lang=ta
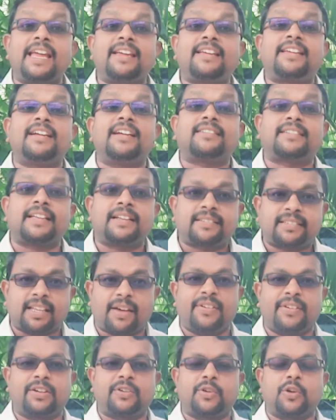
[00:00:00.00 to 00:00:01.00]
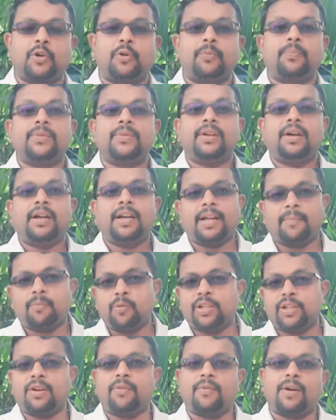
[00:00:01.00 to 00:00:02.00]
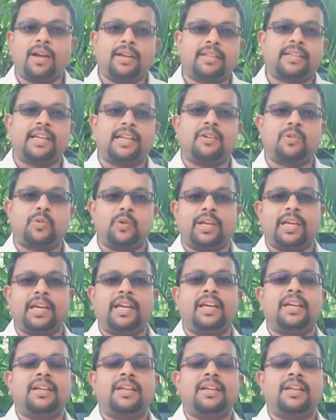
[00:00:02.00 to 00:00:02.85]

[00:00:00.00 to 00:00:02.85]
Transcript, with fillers: ஐக்கியத்தை தவிர்க்கிறோம் நம்முடைய வாழ்க்கையில் கூட